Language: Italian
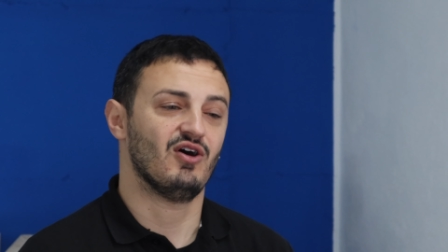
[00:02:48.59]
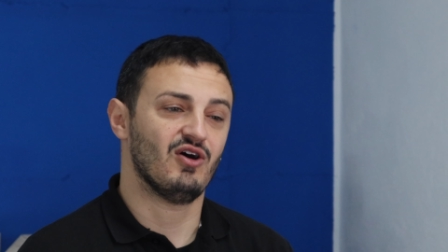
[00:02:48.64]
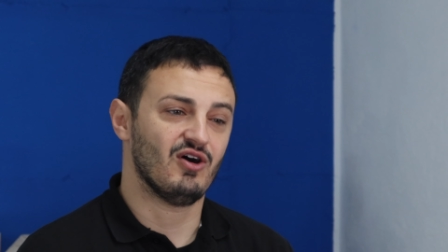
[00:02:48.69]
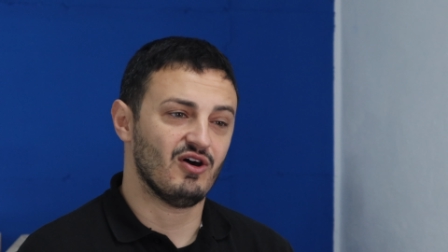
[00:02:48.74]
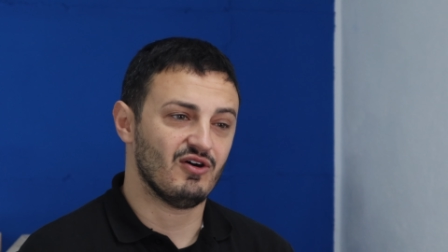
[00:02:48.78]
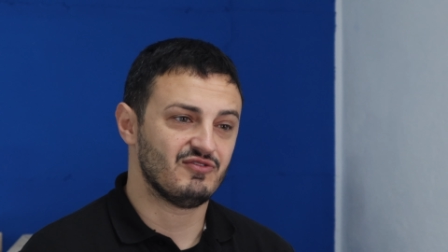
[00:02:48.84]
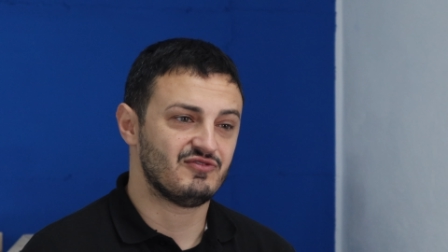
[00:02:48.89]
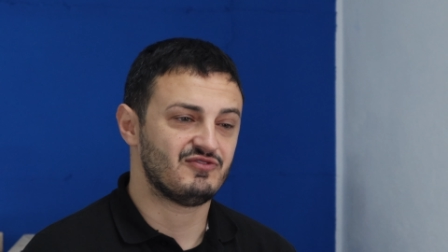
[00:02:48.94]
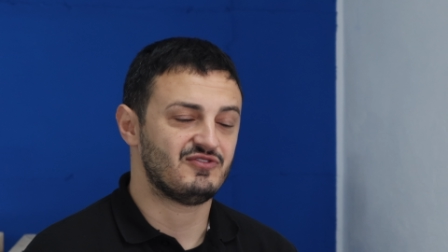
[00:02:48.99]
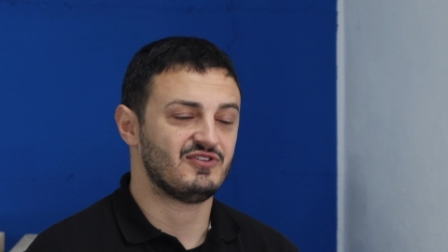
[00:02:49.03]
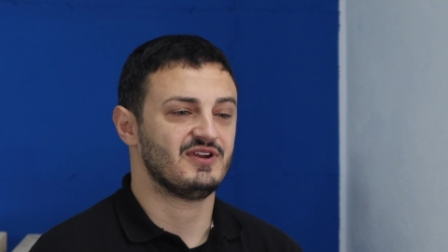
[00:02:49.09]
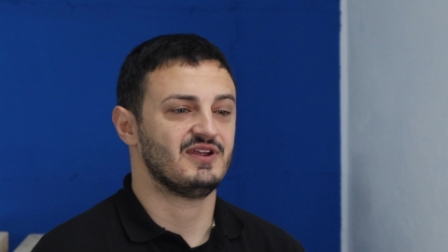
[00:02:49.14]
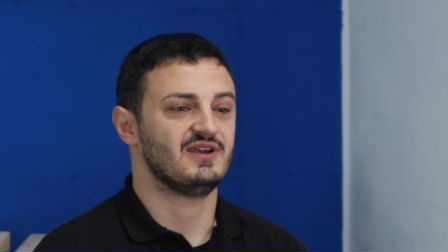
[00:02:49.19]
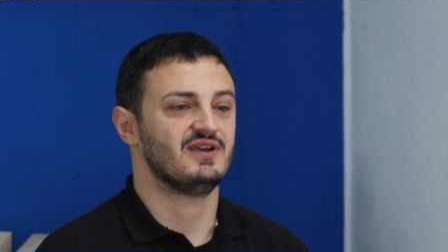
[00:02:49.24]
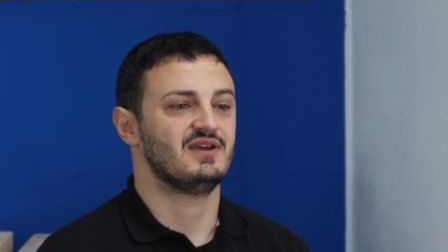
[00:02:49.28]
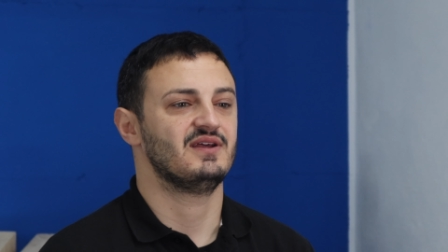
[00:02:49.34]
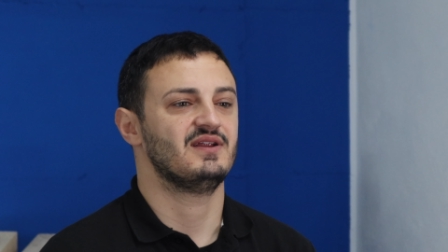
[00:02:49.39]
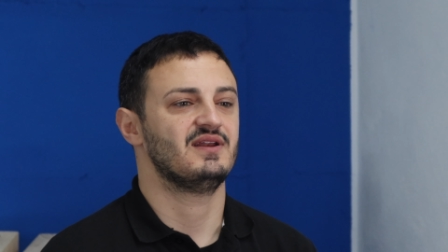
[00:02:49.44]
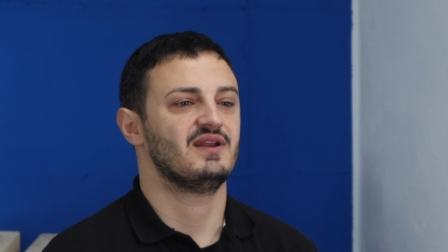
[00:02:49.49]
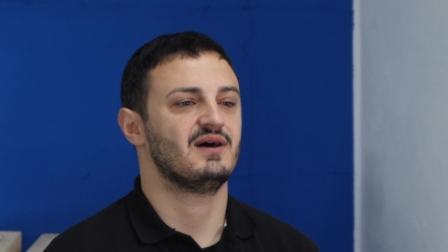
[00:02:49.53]

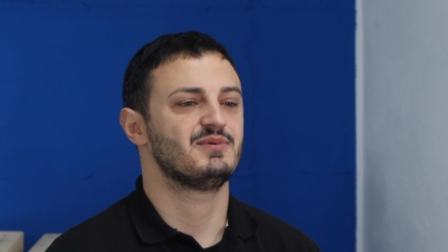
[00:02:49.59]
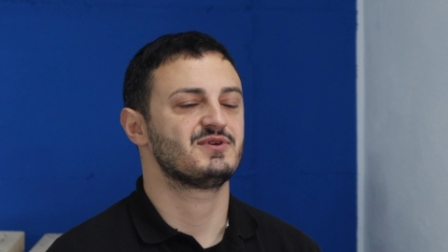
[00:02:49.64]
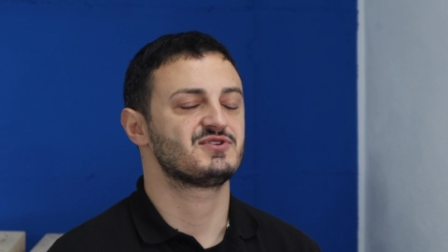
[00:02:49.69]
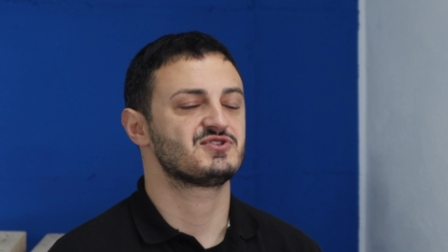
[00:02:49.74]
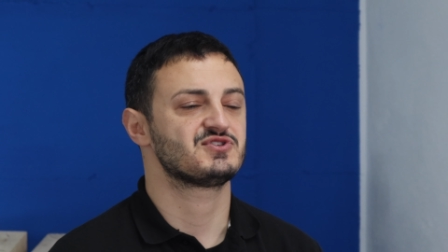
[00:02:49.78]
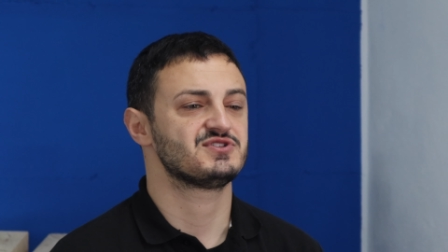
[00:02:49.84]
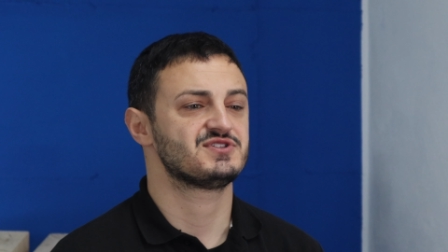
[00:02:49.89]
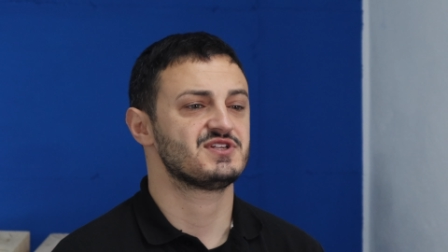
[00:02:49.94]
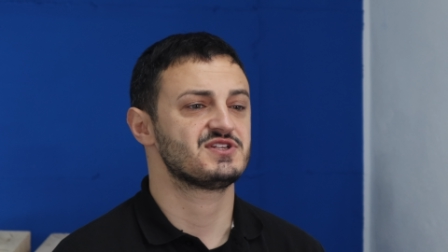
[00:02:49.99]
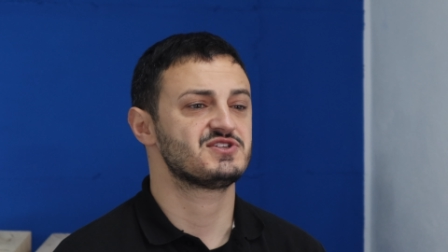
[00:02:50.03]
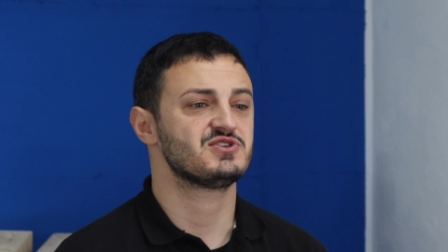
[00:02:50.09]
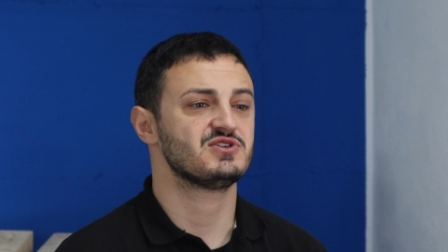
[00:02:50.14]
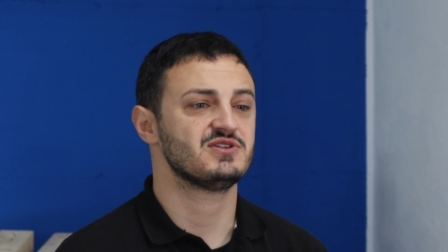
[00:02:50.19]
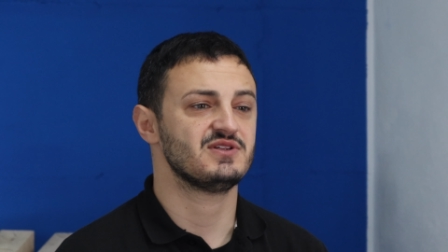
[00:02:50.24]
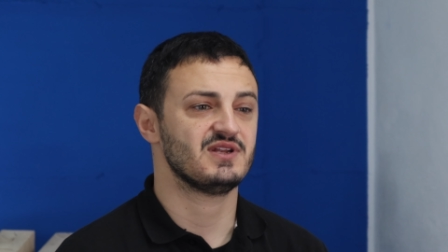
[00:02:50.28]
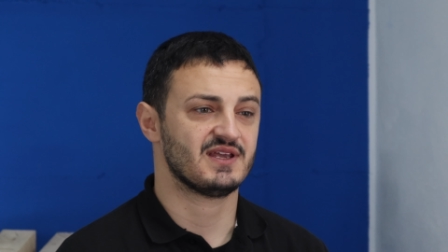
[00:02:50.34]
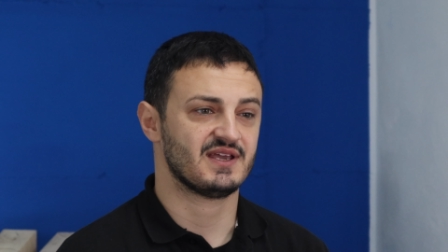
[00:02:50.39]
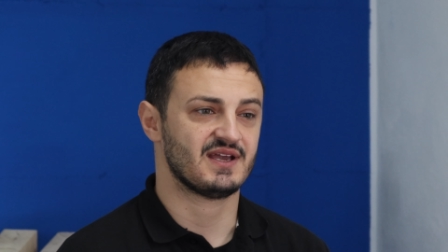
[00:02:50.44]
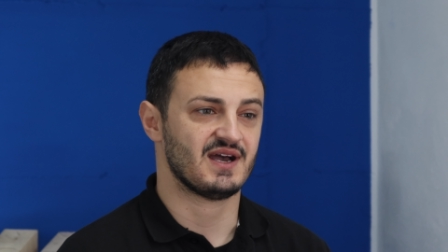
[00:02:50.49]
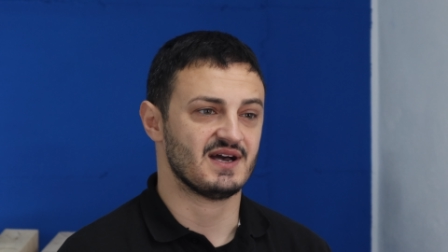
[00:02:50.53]
offre eh, la presentazione
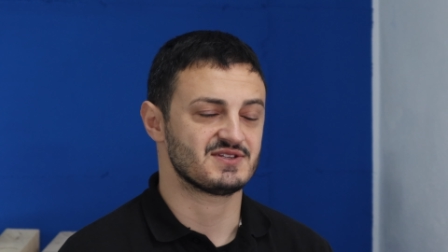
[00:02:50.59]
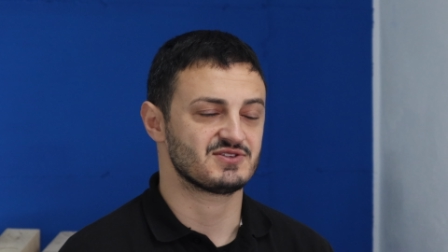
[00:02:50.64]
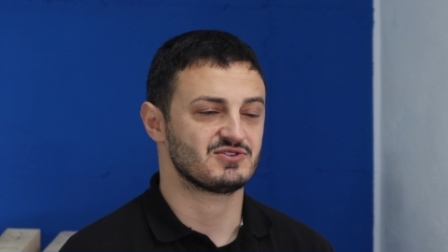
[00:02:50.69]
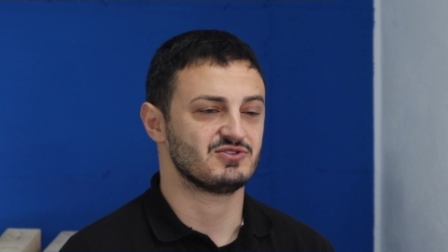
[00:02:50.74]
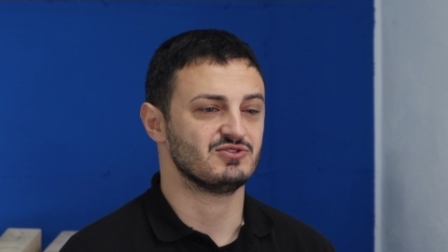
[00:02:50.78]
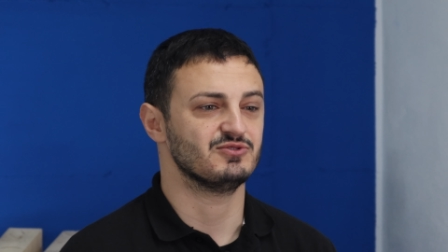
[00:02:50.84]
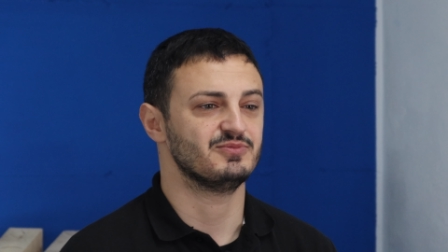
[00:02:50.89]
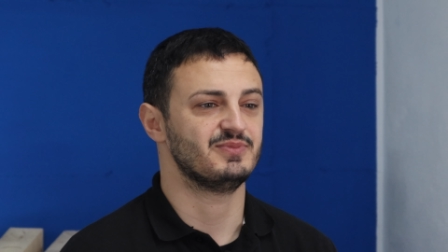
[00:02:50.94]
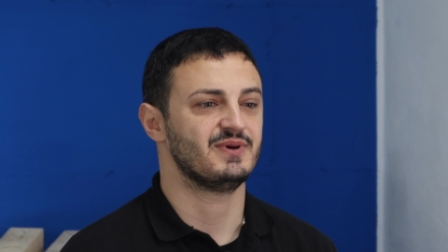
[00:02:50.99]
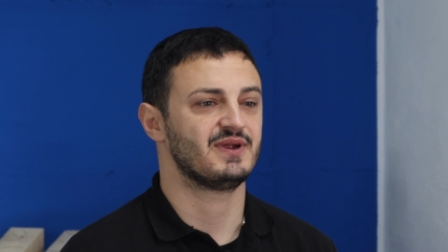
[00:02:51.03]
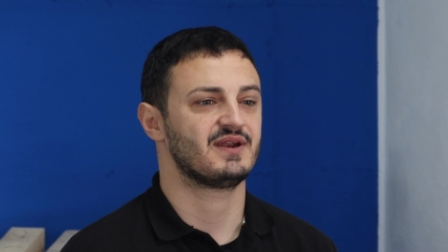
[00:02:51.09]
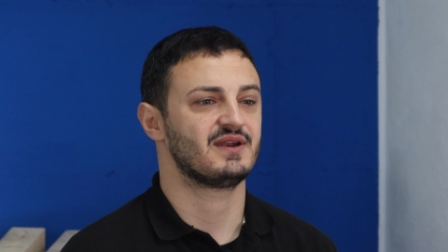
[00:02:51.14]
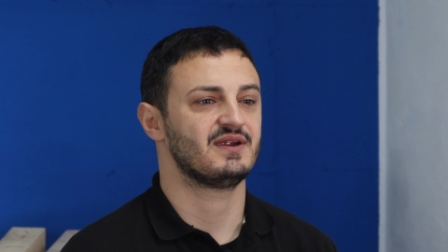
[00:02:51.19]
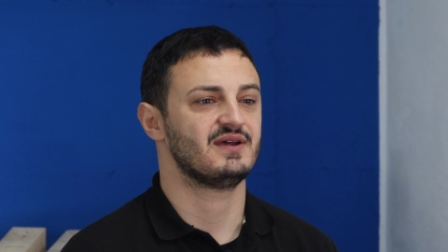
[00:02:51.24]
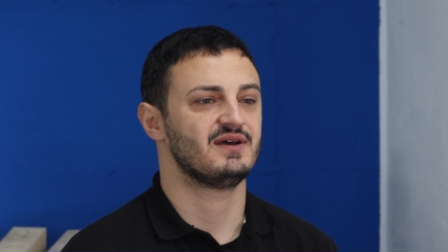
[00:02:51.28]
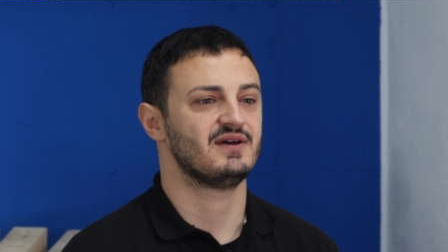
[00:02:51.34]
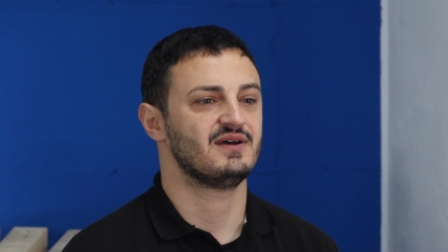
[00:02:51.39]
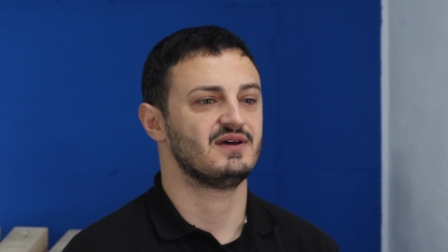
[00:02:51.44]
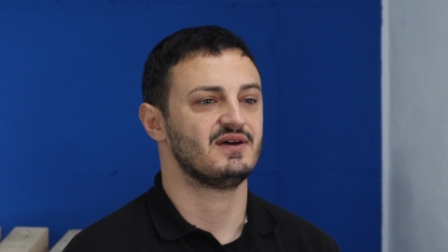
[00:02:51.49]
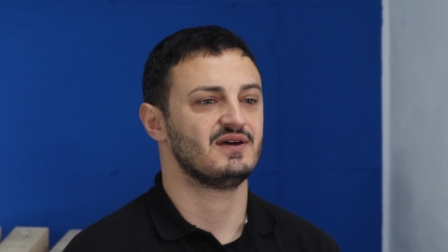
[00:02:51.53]
del casco per
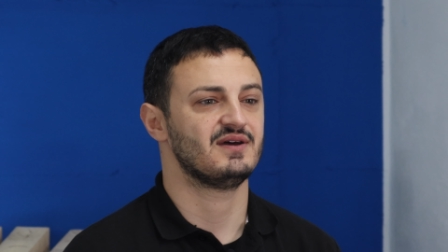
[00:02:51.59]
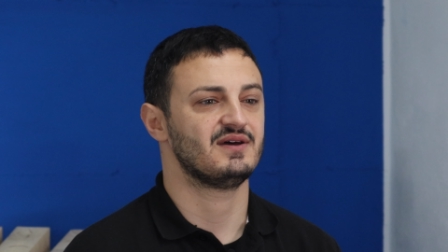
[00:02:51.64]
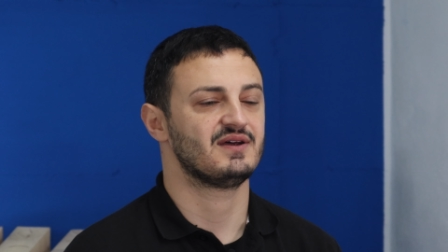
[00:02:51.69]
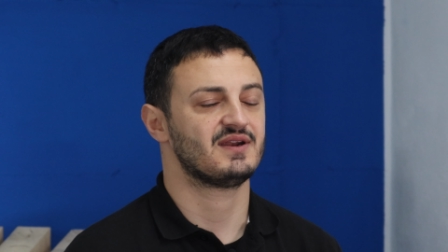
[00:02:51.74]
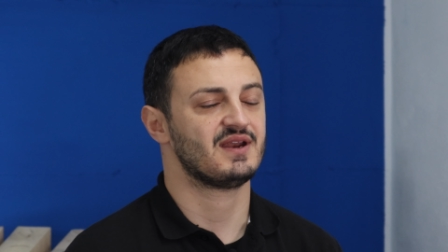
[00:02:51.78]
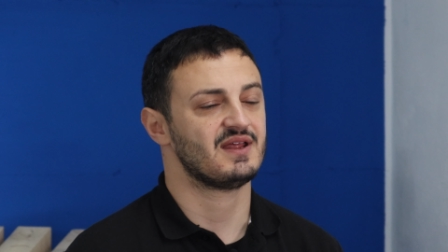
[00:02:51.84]
eh,